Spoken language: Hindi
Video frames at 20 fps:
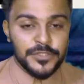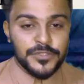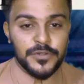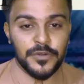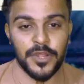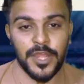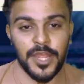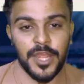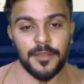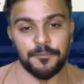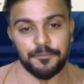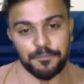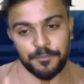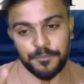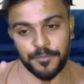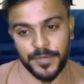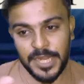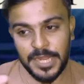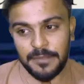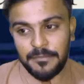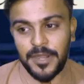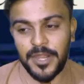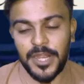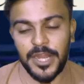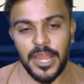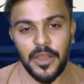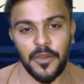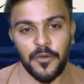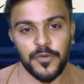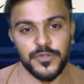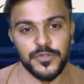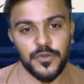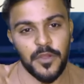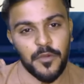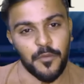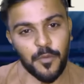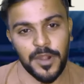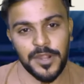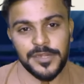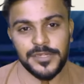जो है टीम इंडिया को जो है
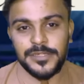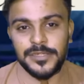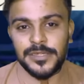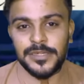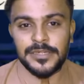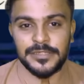वर्ल्ड